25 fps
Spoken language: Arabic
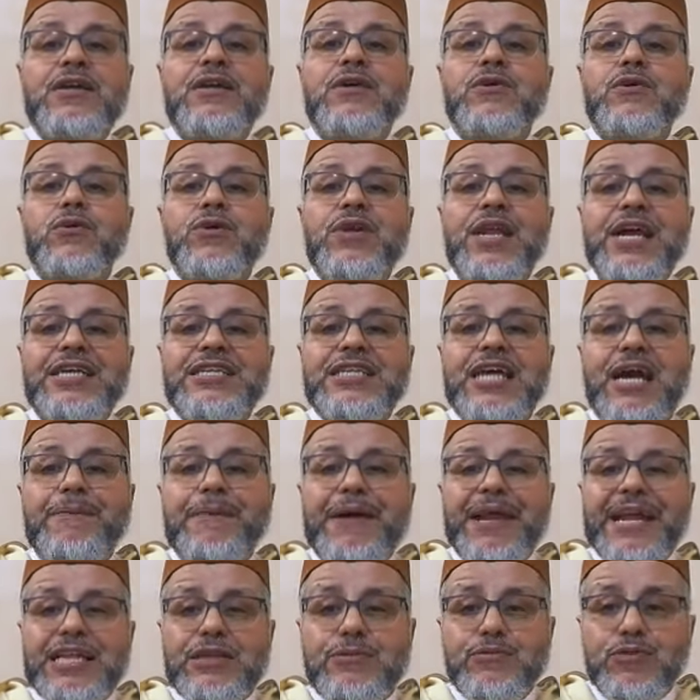ولا عندك
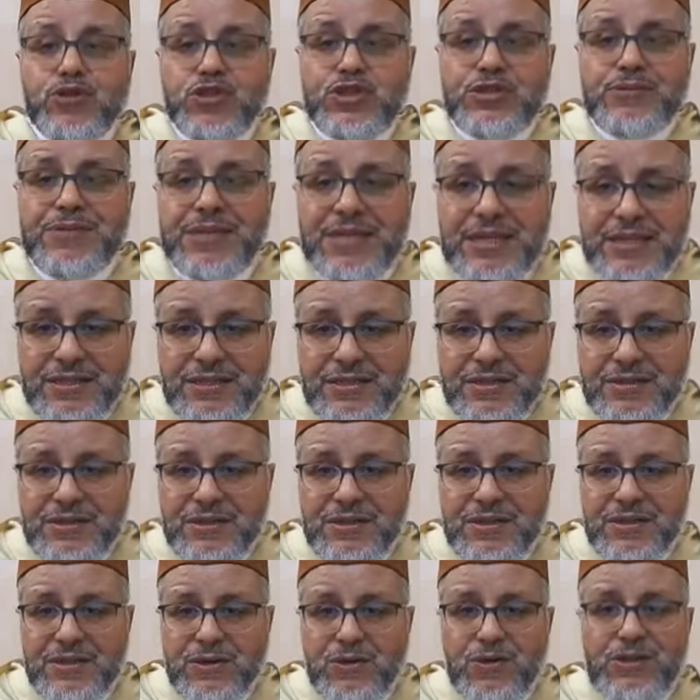مرض مزمن
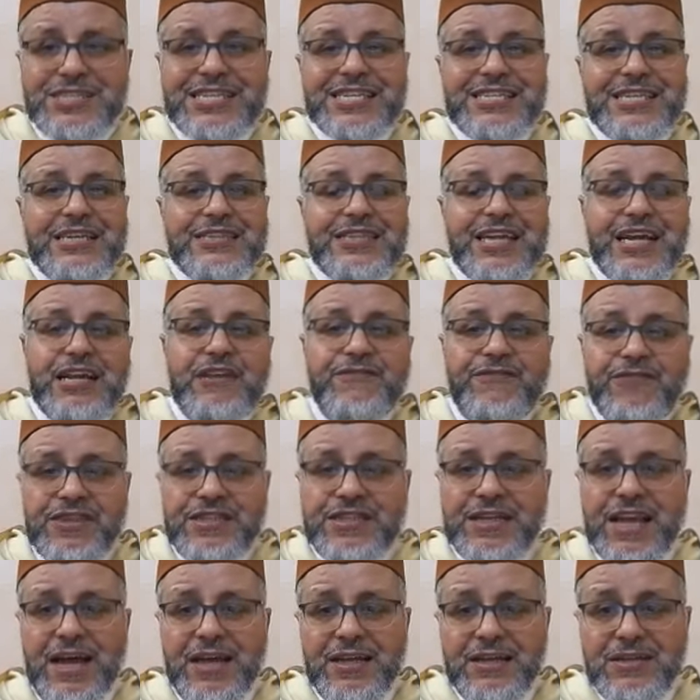وليتي تعطي غير
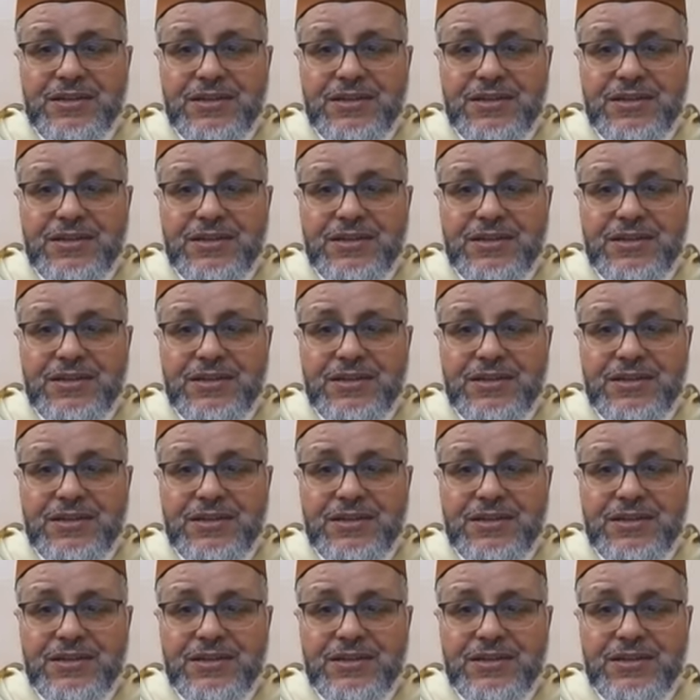الفديه